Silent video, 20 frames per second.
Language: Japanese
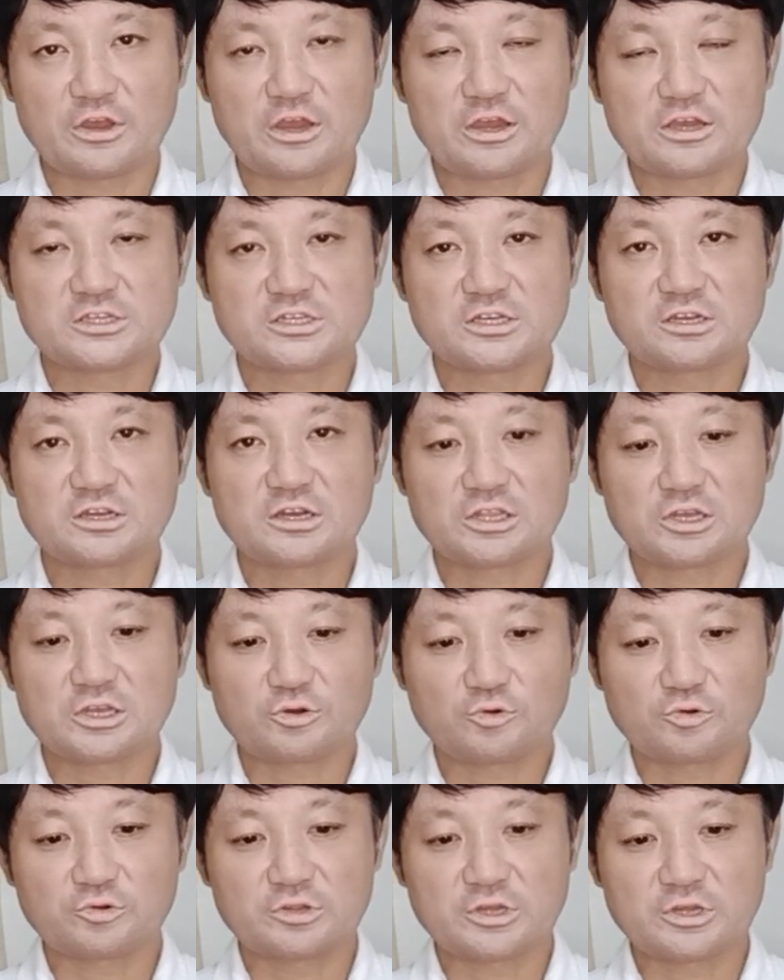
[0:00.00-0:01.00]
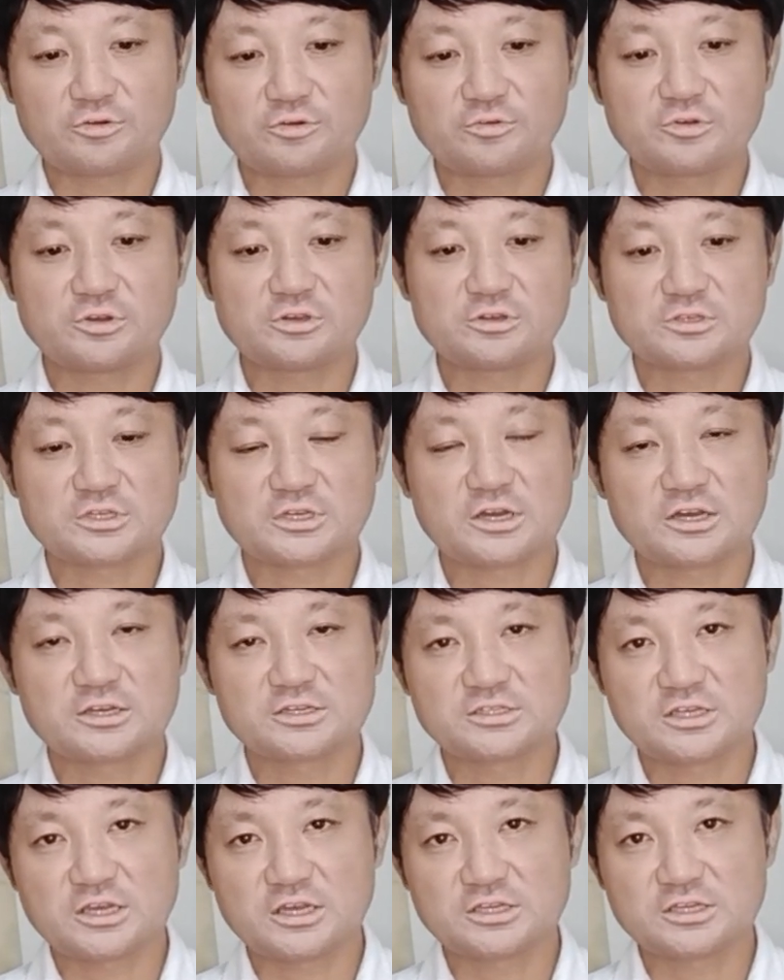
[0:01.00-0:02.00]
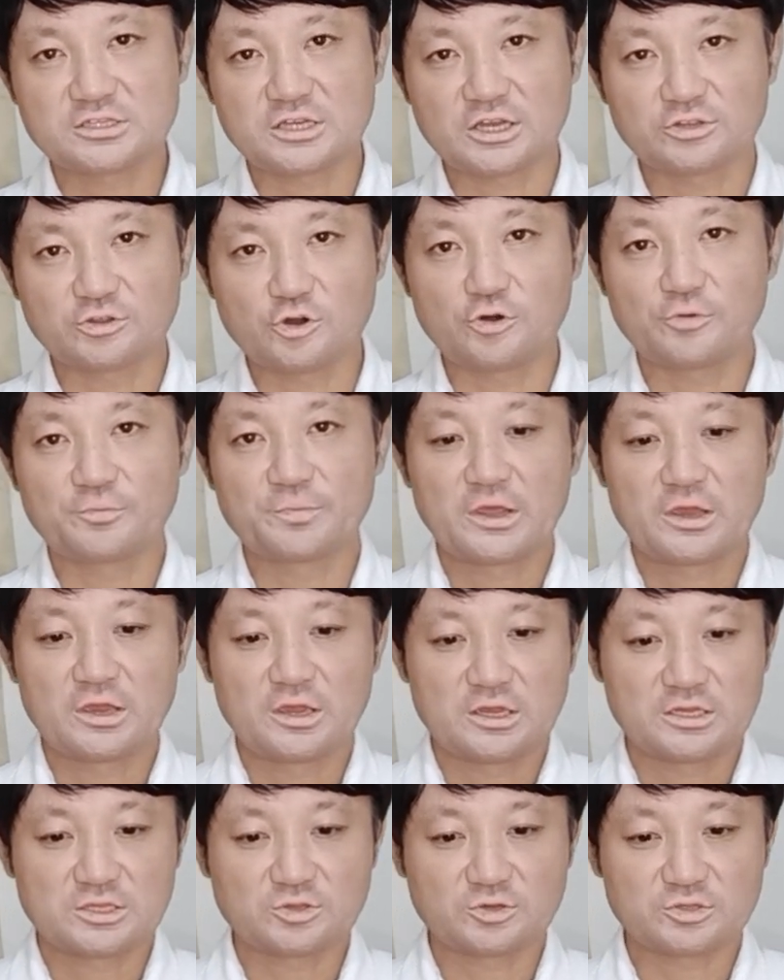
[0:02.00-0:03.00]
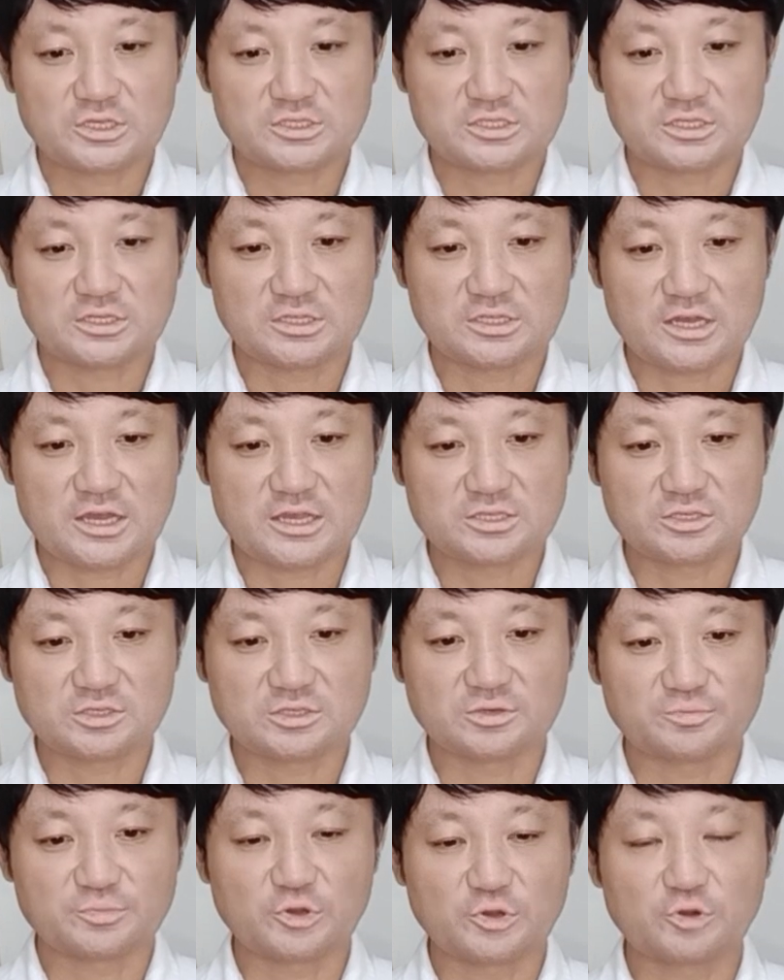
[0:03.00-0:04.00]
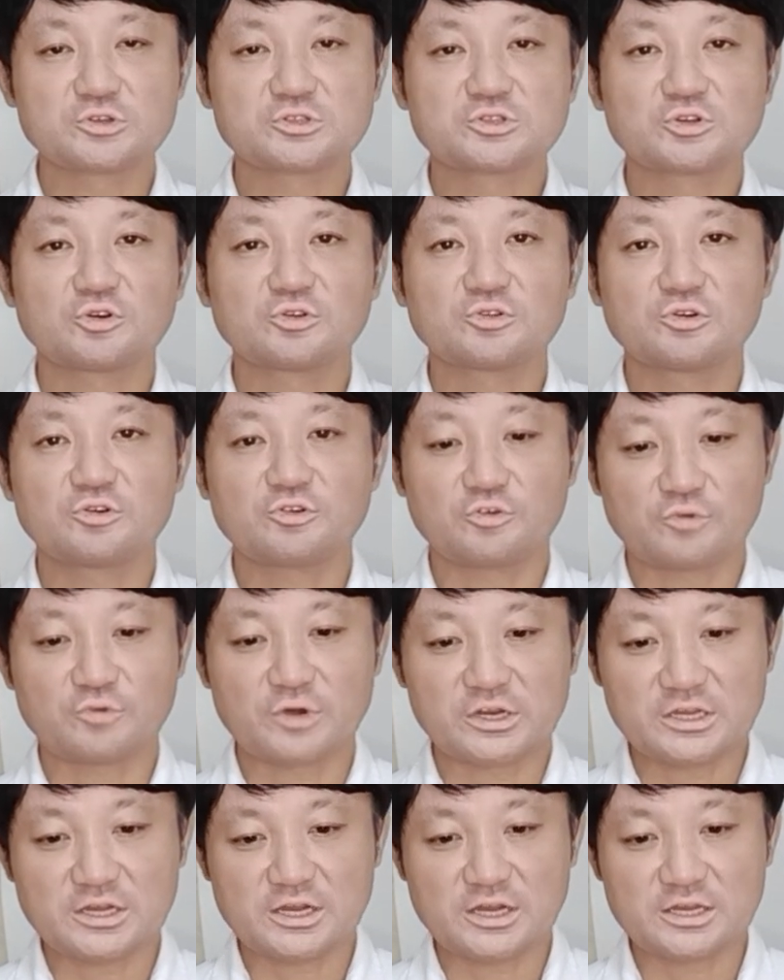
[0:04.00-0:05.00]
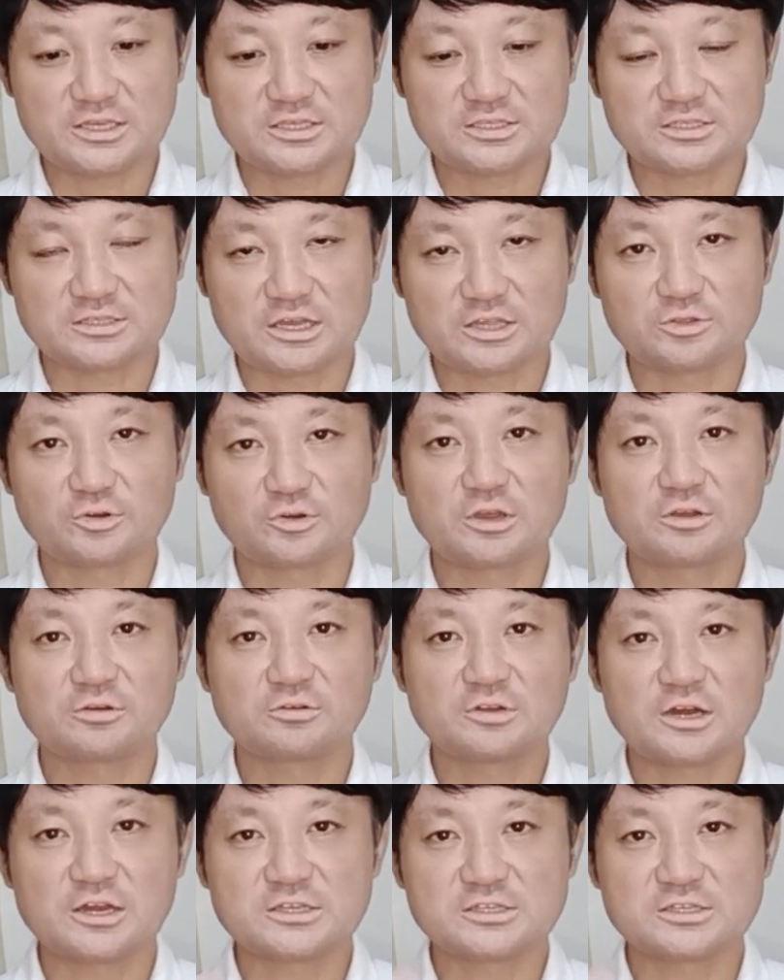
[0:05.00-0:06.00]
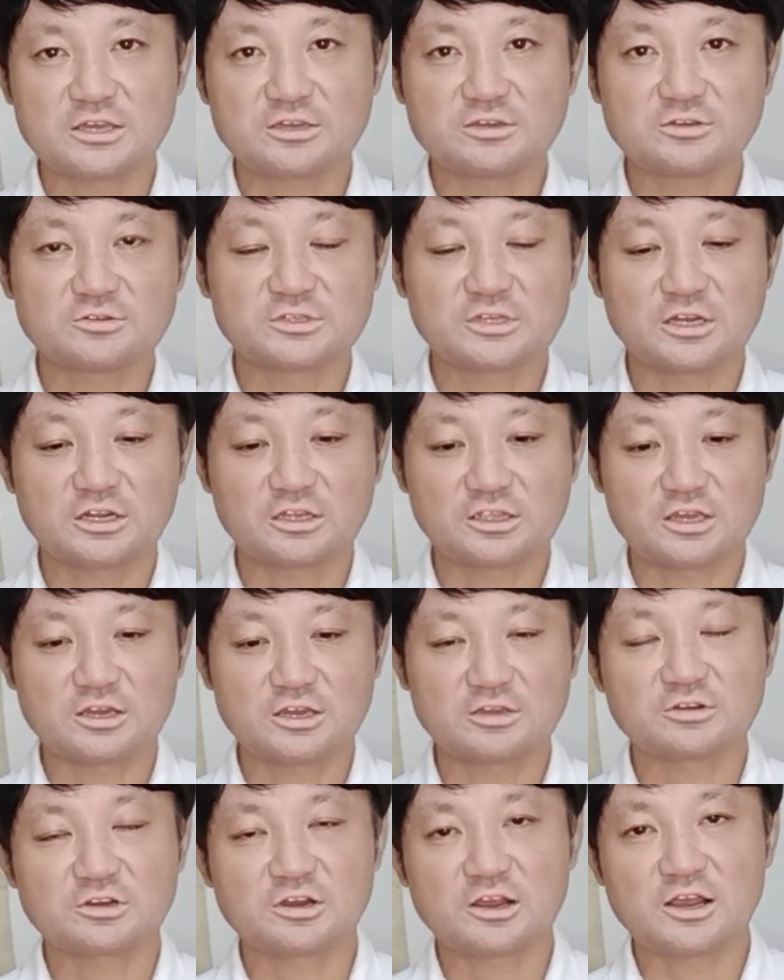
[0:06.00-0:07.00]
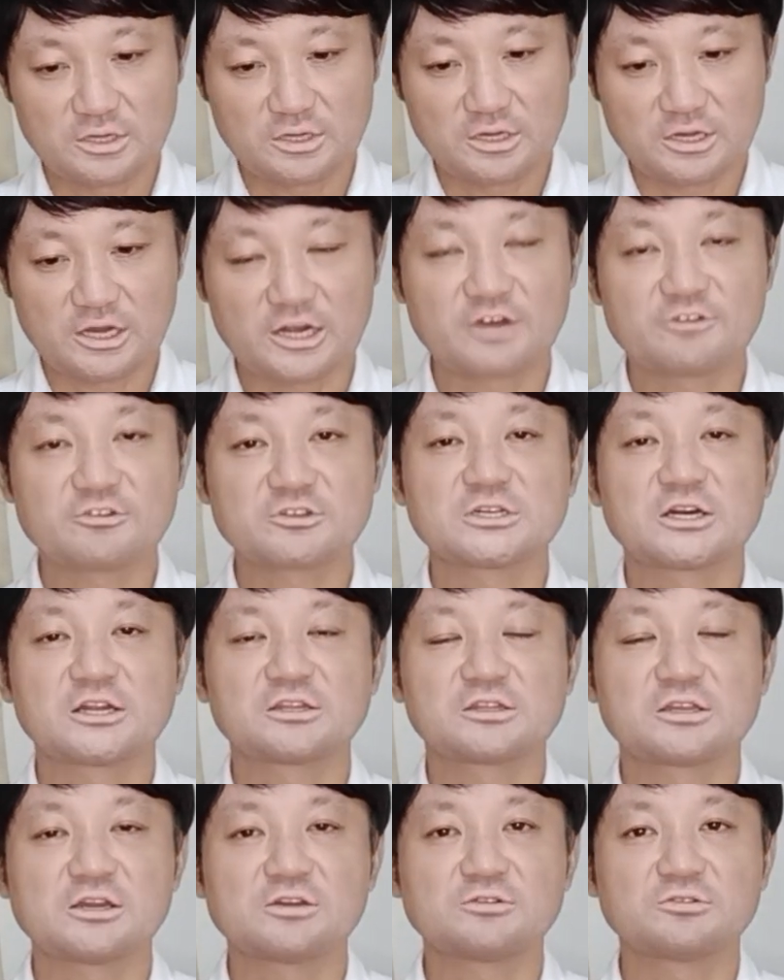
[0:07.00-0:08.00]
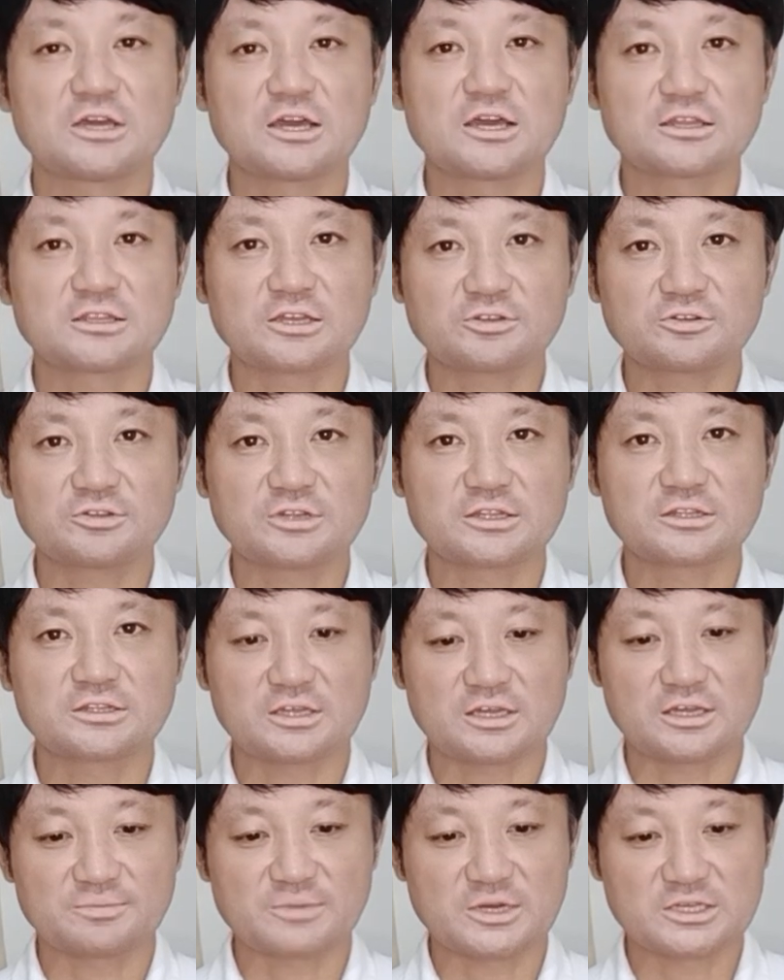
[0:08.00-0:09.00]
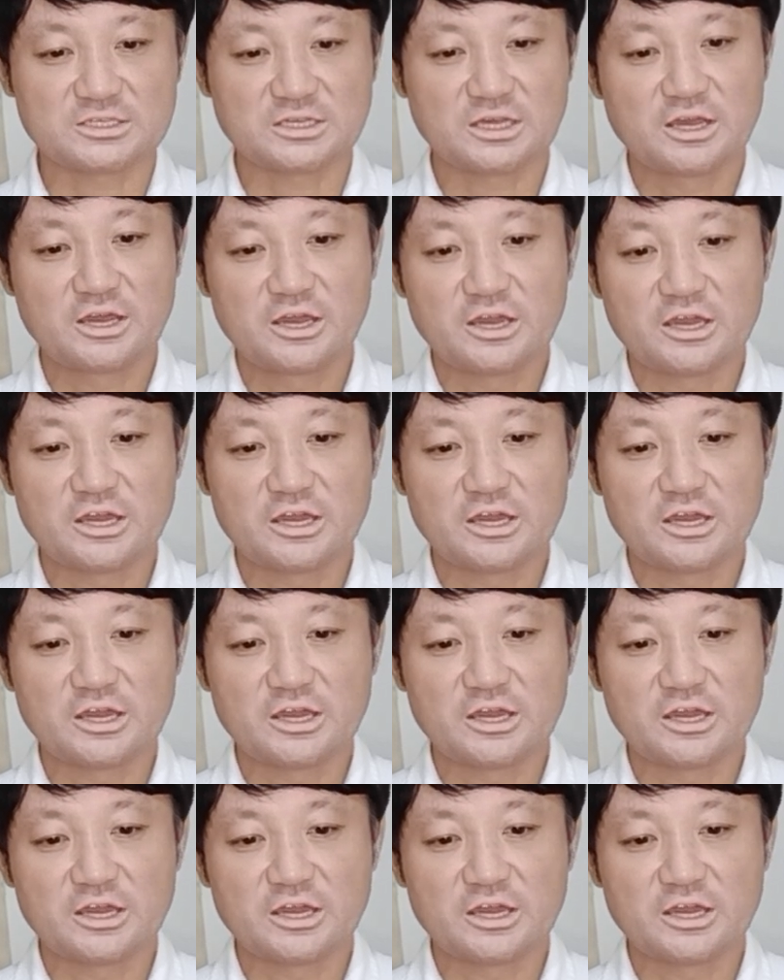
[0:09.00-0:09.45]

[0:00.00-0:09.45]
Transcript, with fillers: えー、新型コロナウイルス感染者の人たちに対する病床の割合ですね、どれぐらい占有されているかが表されているデータとなっています。